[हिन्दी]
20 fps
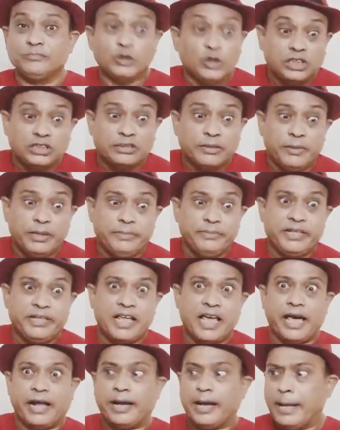मुझे समझ में
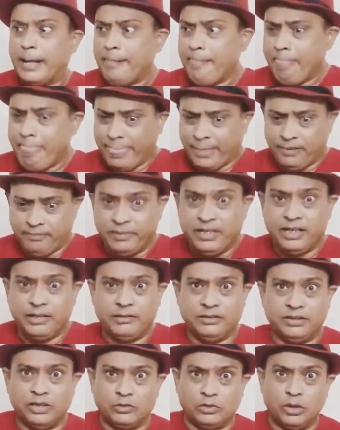ही आ रहा है
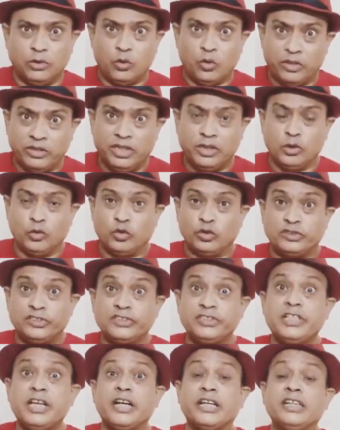मैंने इधर उधर ढूंढने की
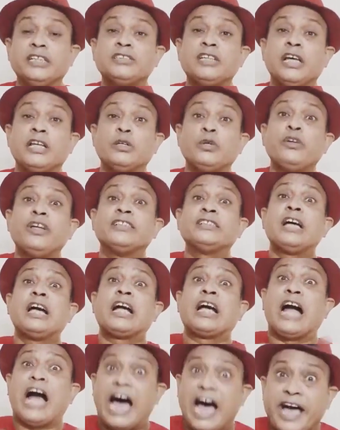कोशिश की अखिलेश यादव ने ऐसा
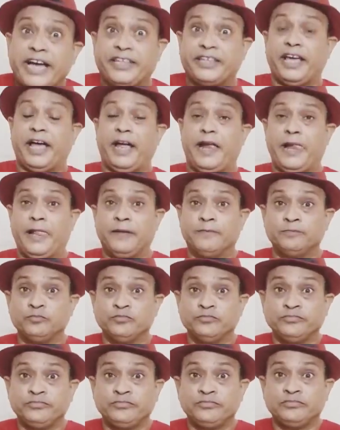कहा क्या है
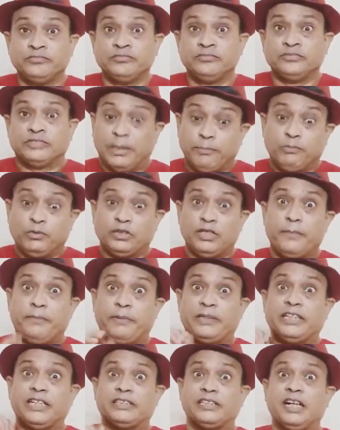तब मुझे
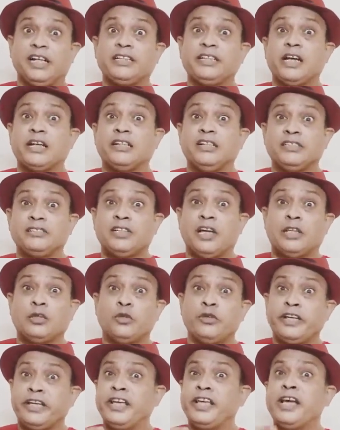पता चला कि अखिलेश
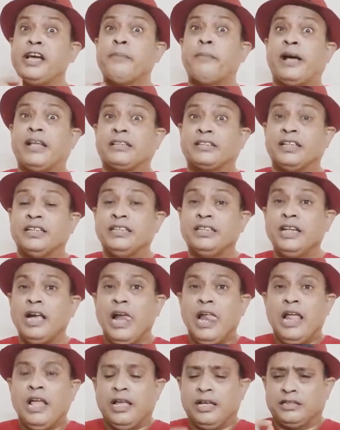यादव ने एक बात कही
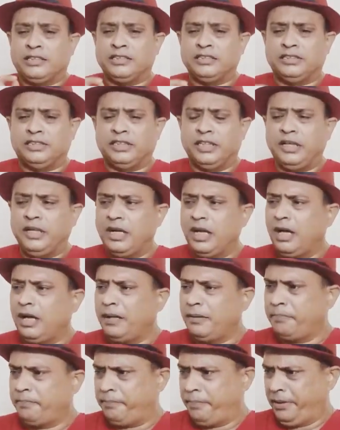कि जिन्ना
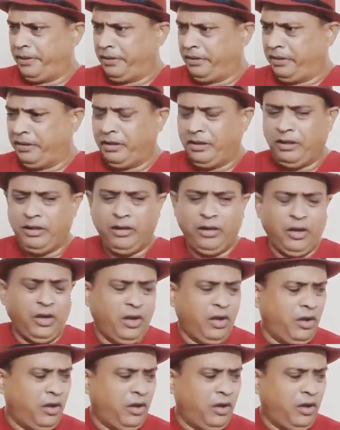पटेल